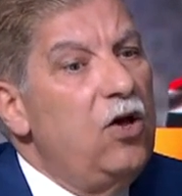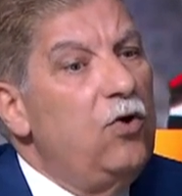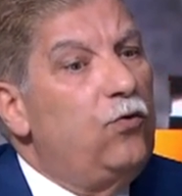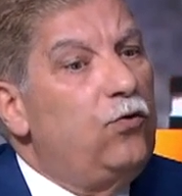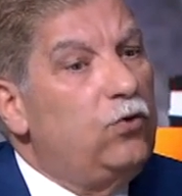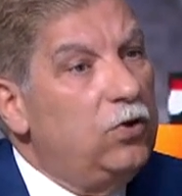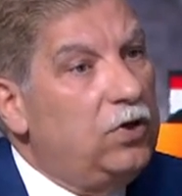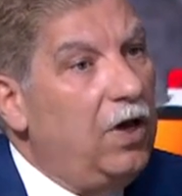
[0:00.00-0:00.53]

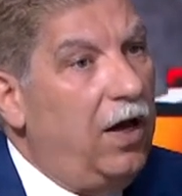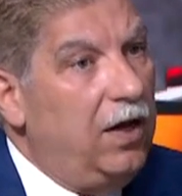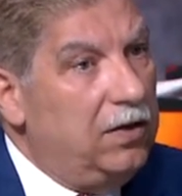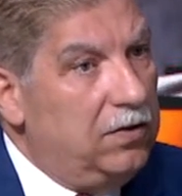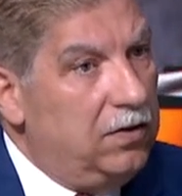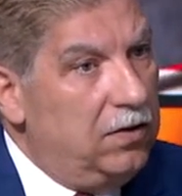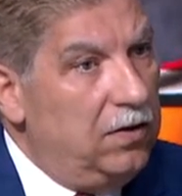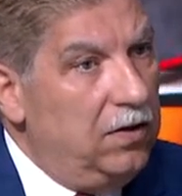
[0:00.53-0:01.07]
افتتحت
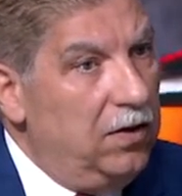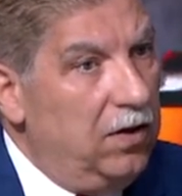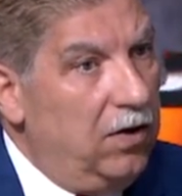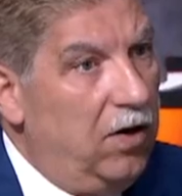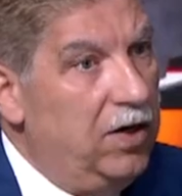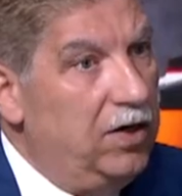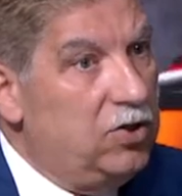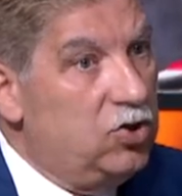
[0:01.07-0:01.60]

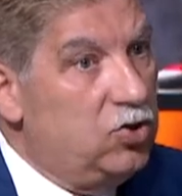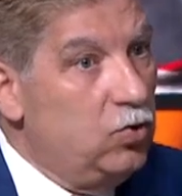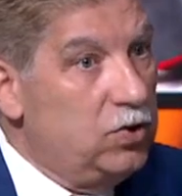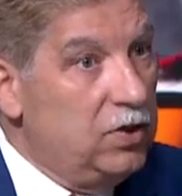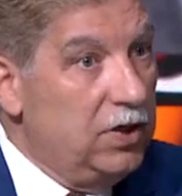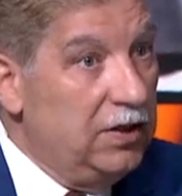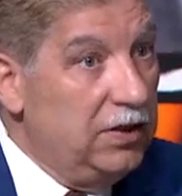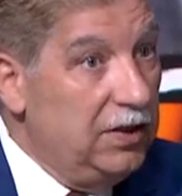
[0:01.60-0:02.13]
قناه
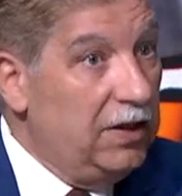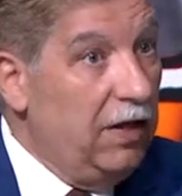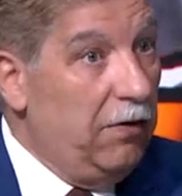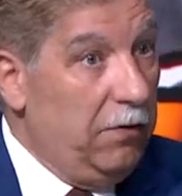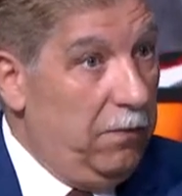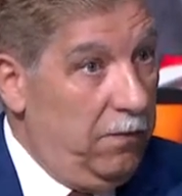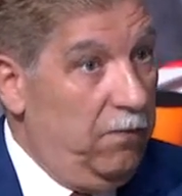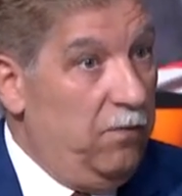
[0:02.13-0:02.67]
السويس الجديده
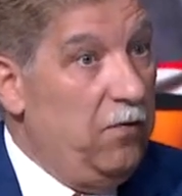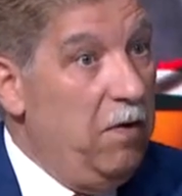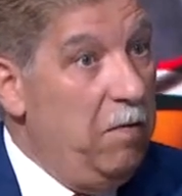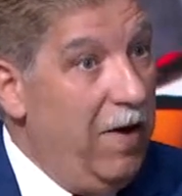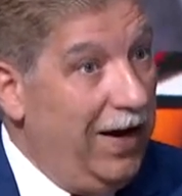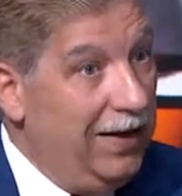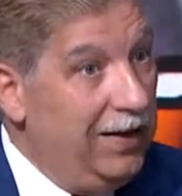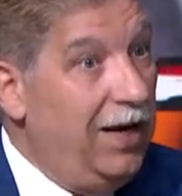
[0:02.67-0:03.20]
في
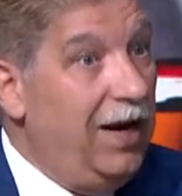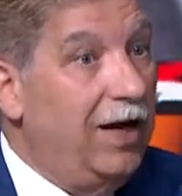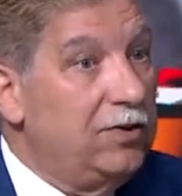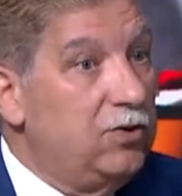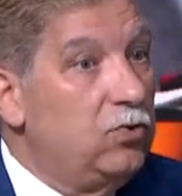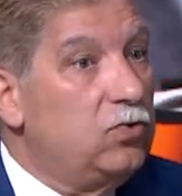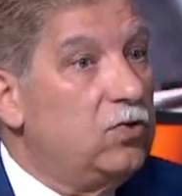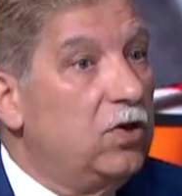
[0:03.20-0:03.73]
الميعاد اللي
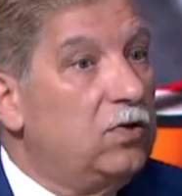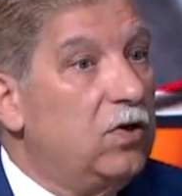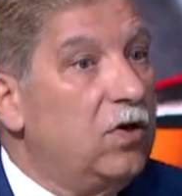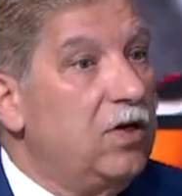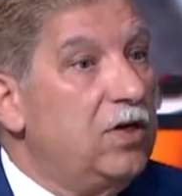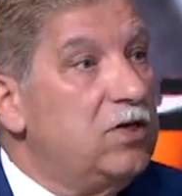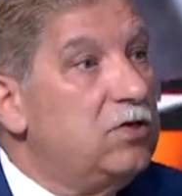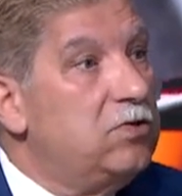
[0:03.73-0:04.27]
حدده سياده
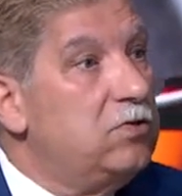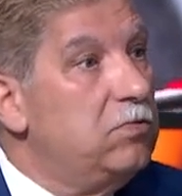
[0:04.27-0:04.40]
الرئيس